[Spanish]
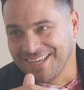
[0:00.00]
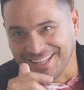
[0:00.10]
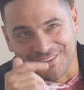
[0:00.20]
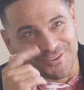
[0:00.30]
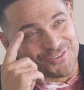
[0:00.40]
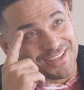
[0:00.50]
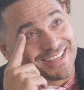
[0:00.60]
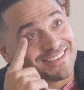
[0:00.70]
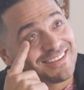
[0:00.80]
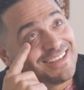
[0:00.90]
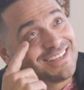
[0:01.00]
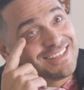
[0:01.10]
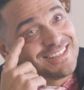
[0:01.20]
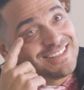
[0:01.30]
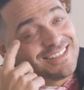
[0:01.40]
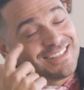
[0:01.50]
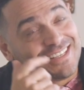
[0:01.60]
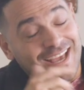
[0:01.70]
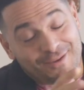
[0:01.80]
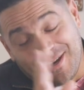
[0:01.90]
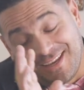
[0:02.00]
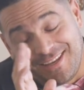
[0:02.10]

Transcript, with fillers: Entonces, y ahí me